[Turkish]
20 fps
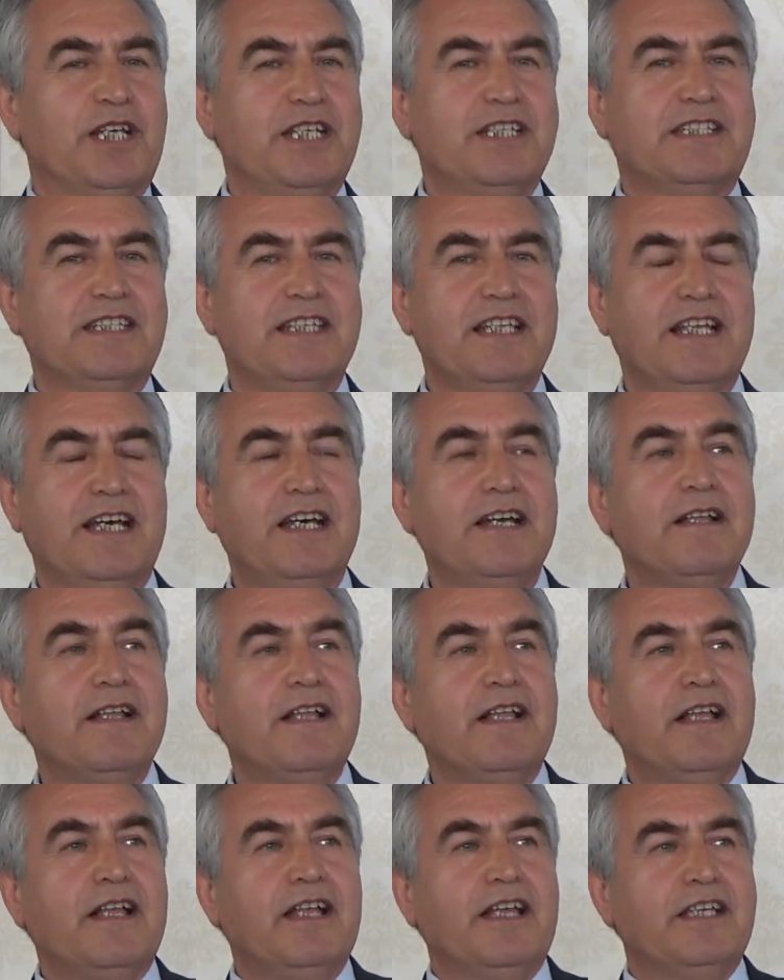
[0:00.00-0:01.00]
Dolayısıyla
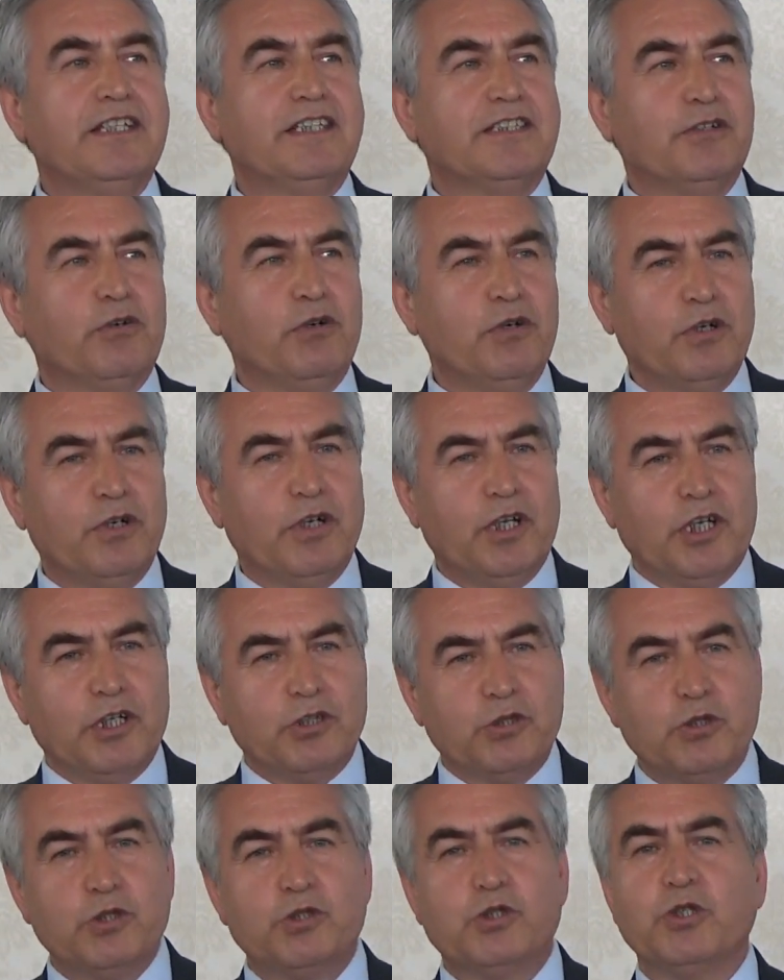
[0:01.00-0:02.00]
işte o
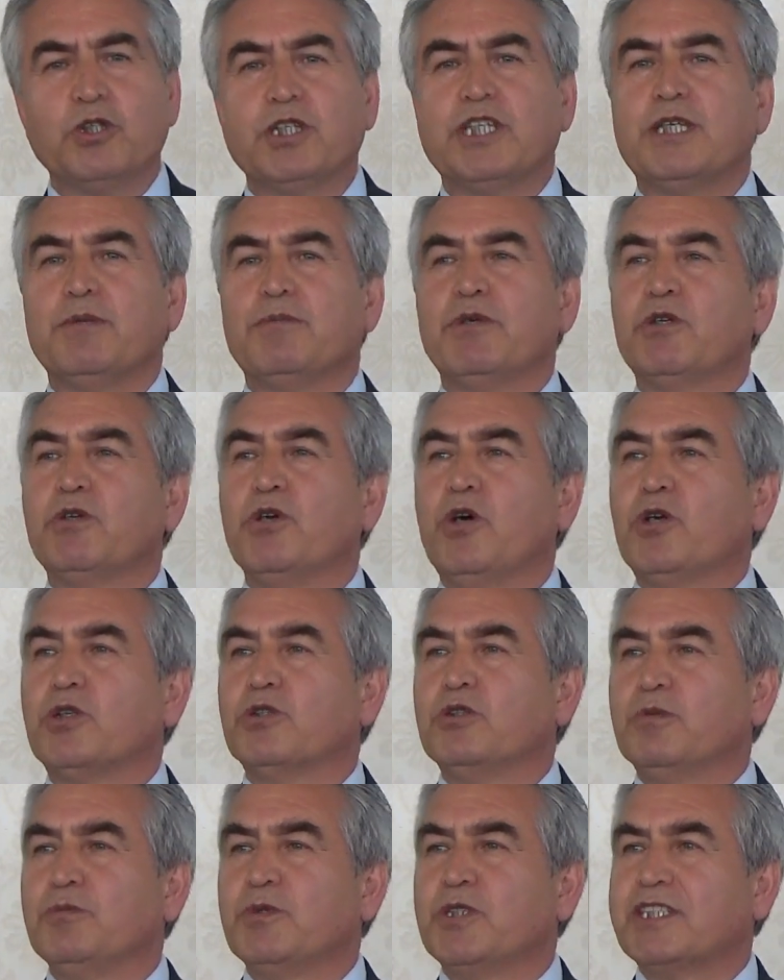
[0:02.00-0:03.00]
küçük gibi
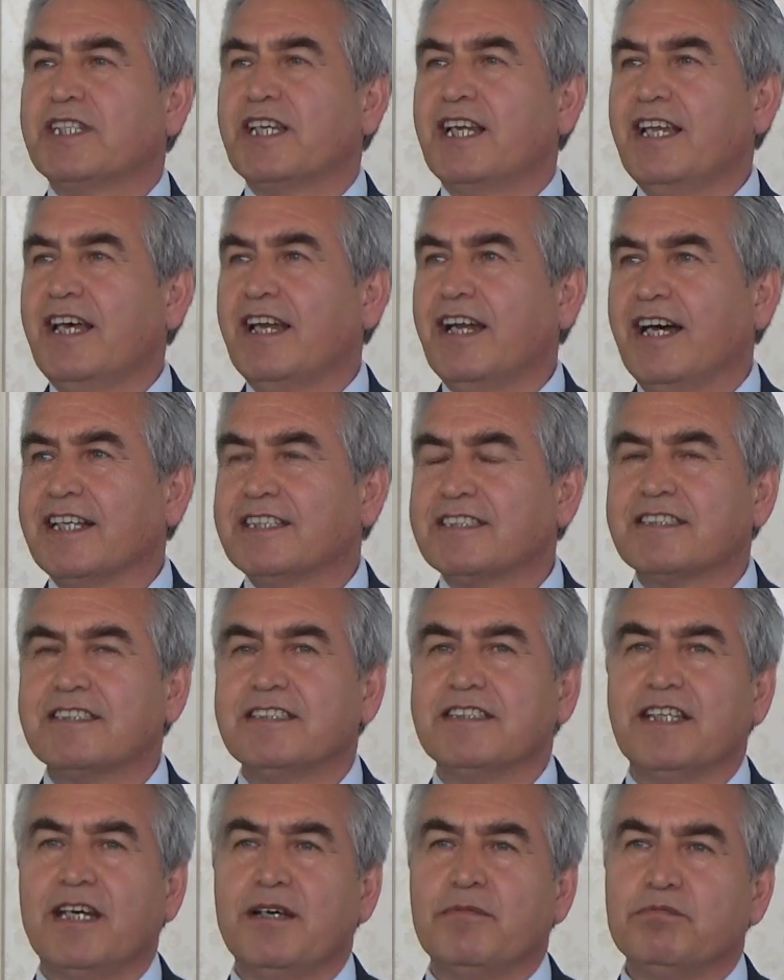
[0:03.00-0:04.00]
gördüğümüz şeyler
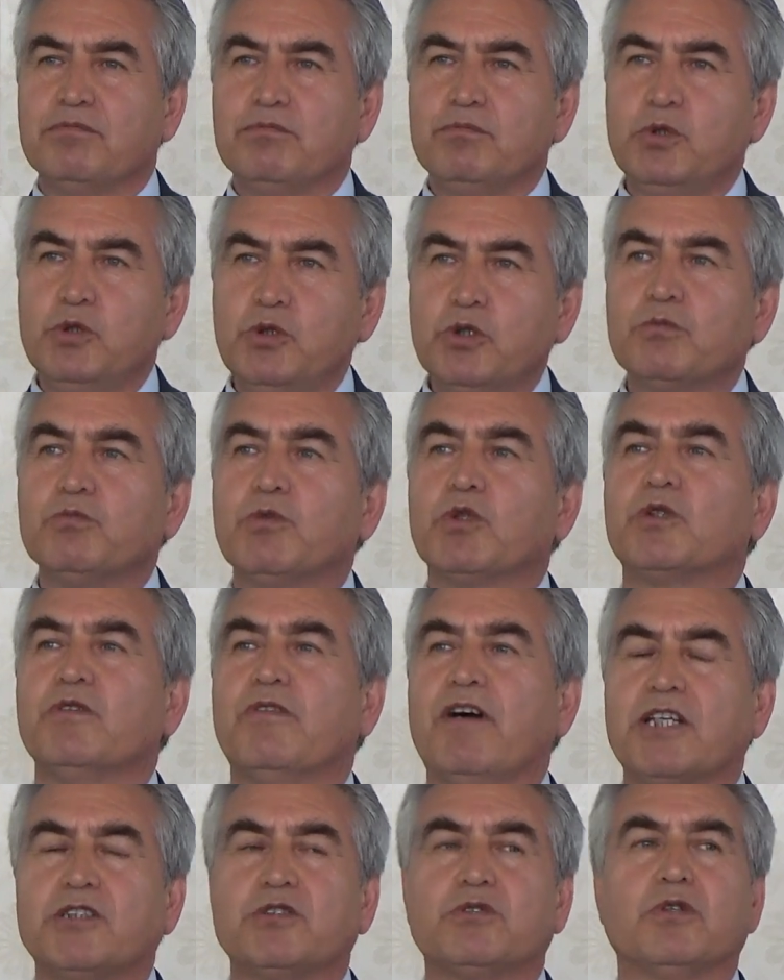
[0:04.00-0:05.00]
aslında büyük
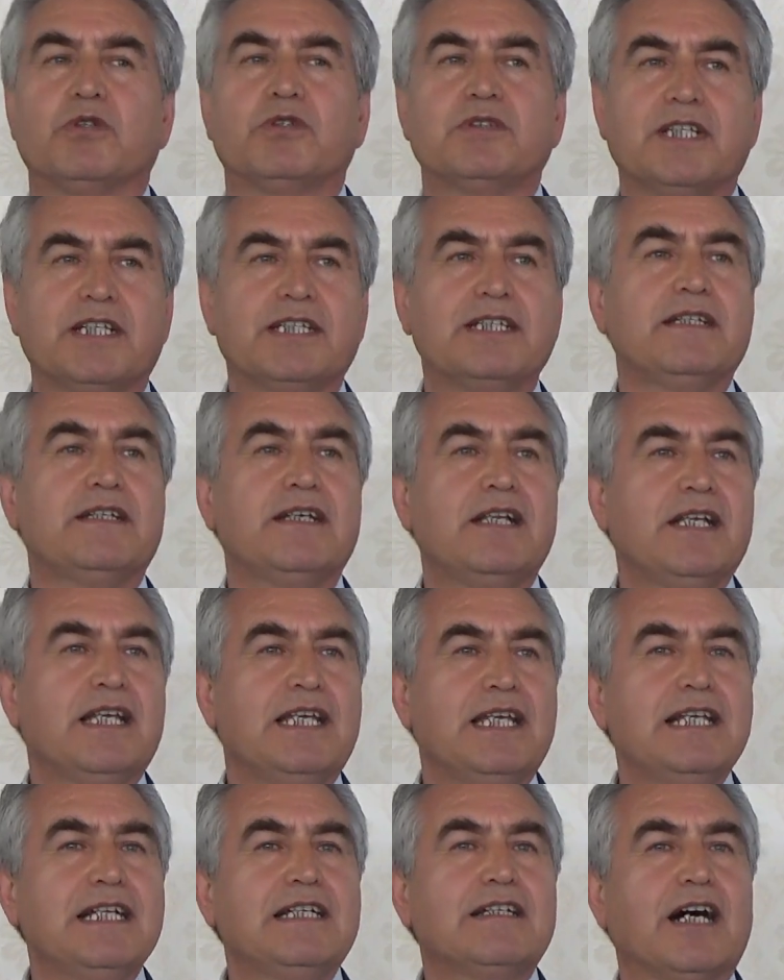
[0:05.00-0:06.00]
motivasyonların
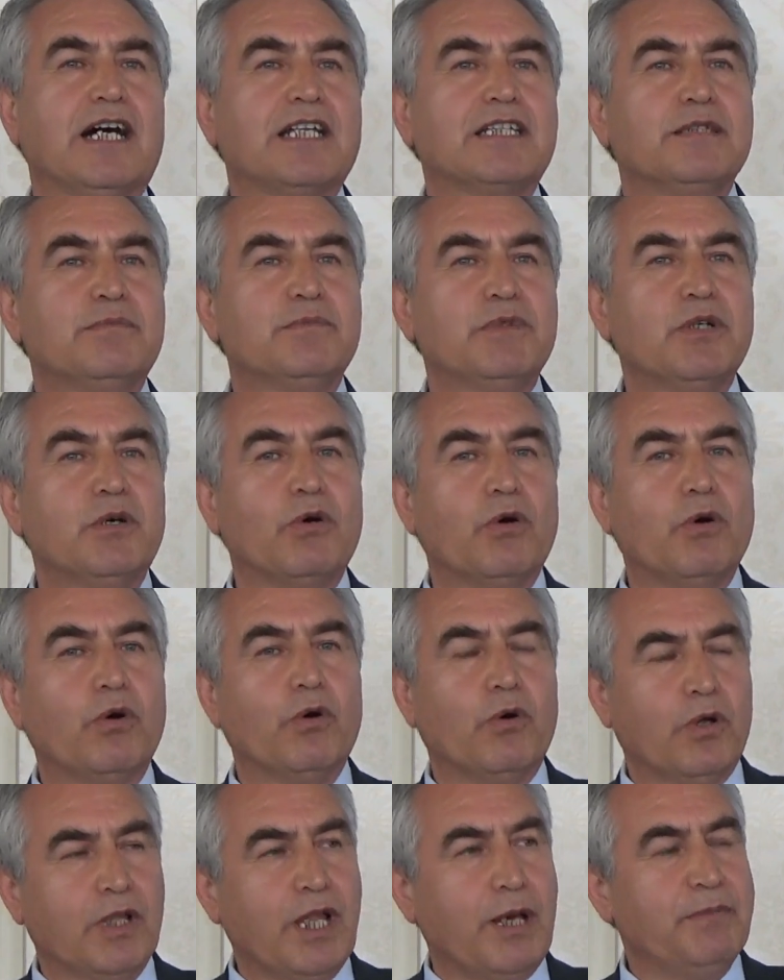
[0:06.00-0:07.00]
ilk adımı
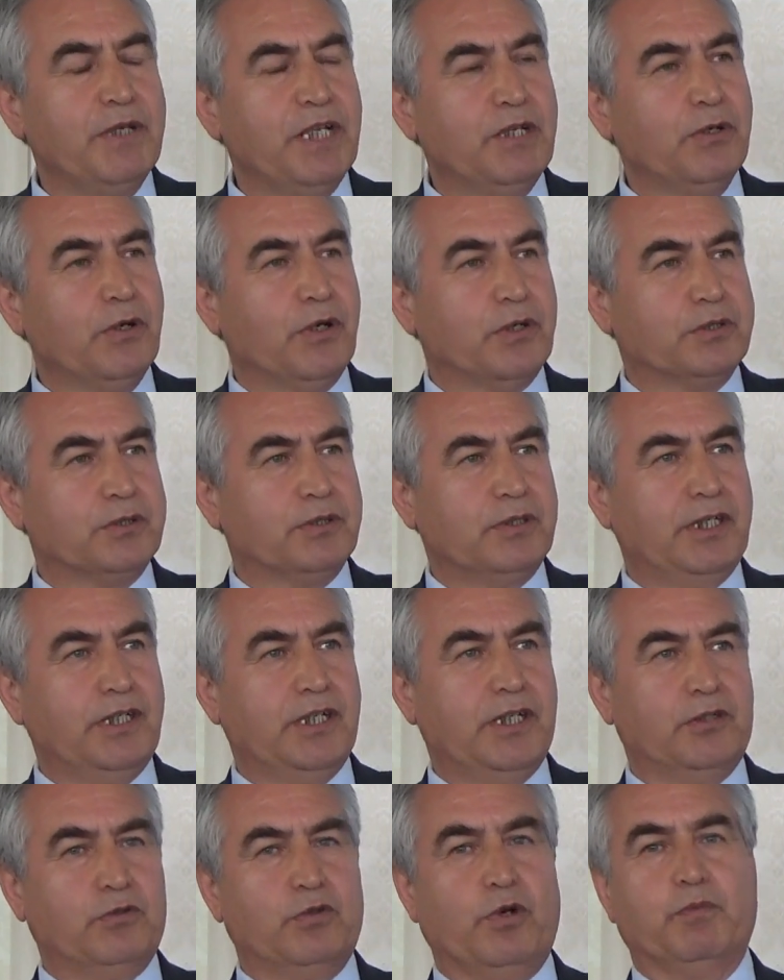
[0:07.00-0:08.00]
olabiliyor
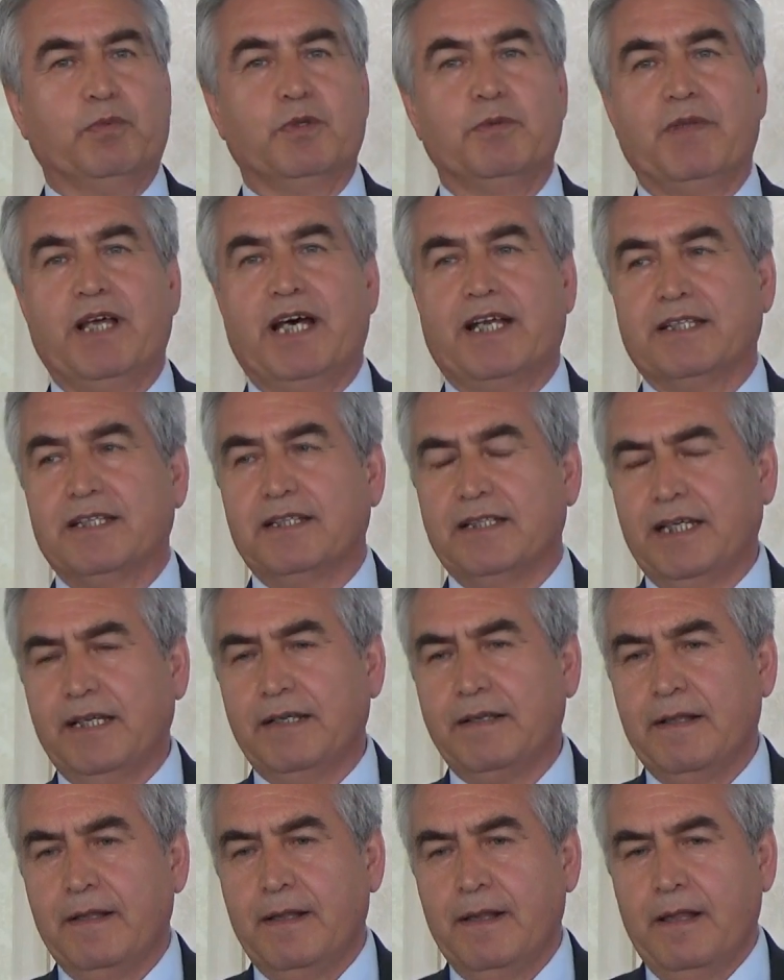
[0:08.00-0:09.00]
e, toplumlarda
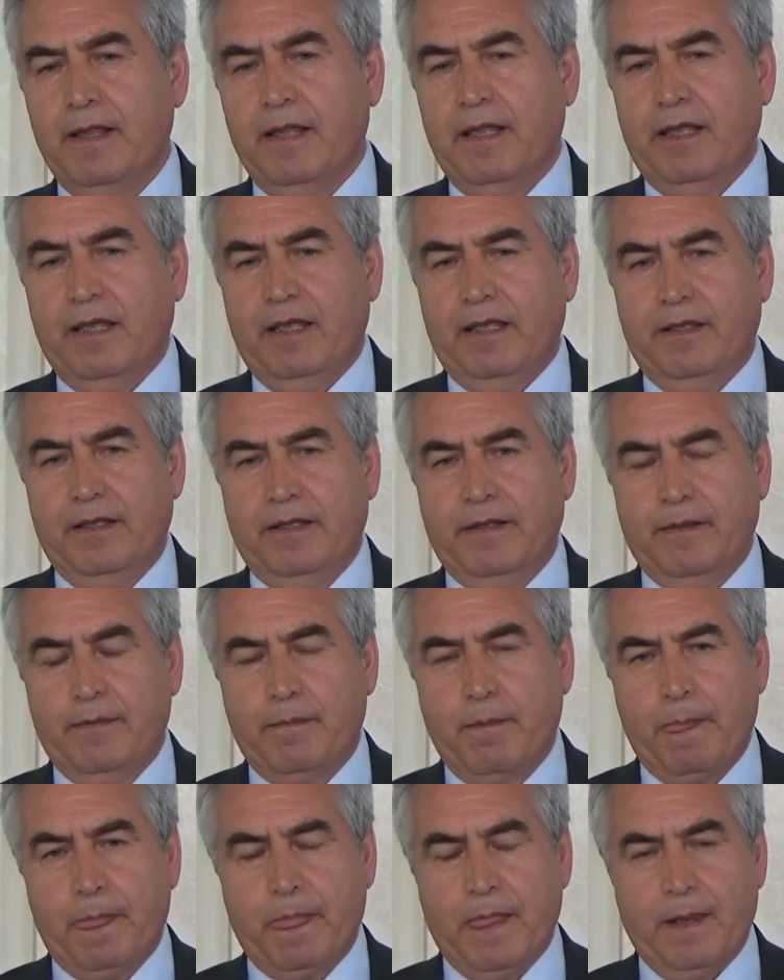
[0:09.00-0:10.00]
da. E,
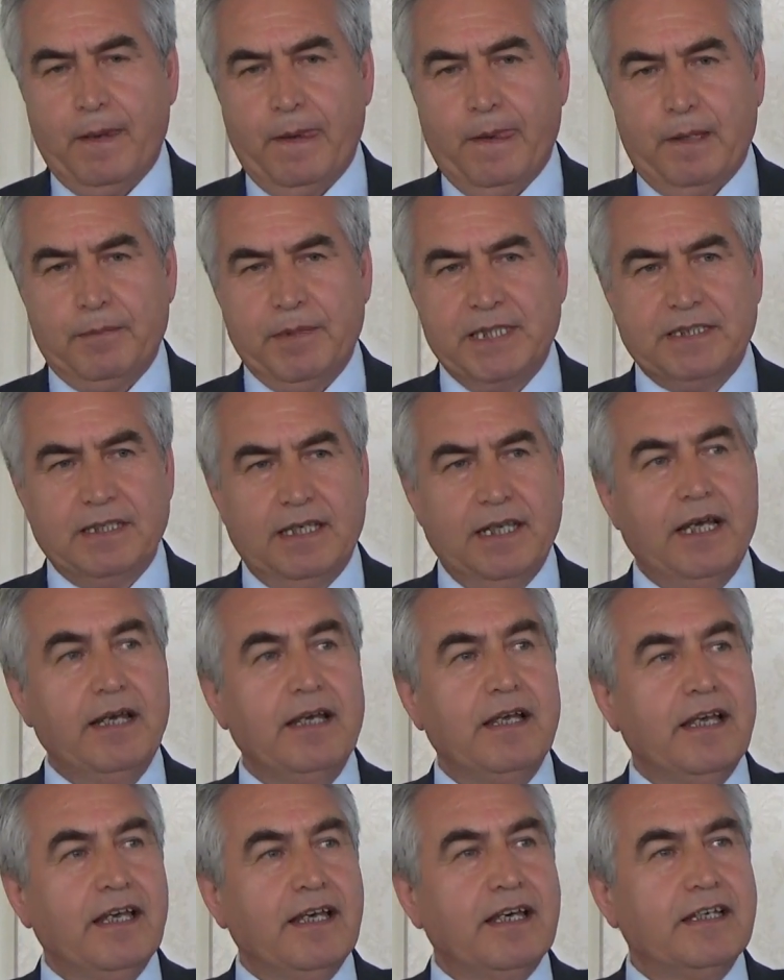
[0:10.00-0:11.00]

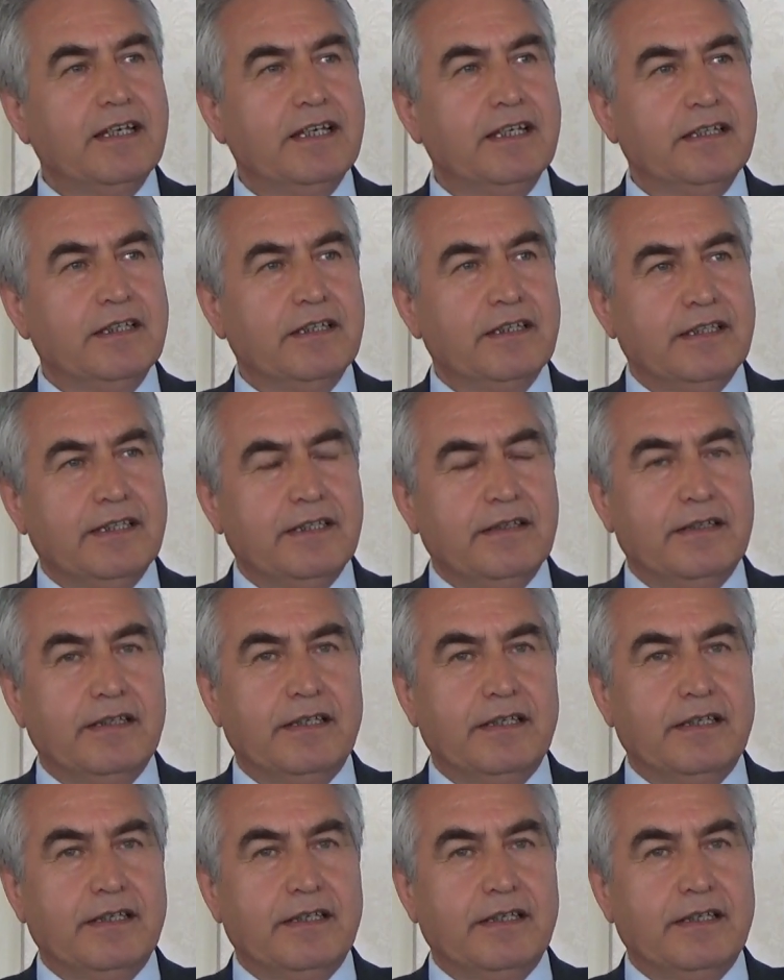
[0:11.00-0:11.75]
mesela e,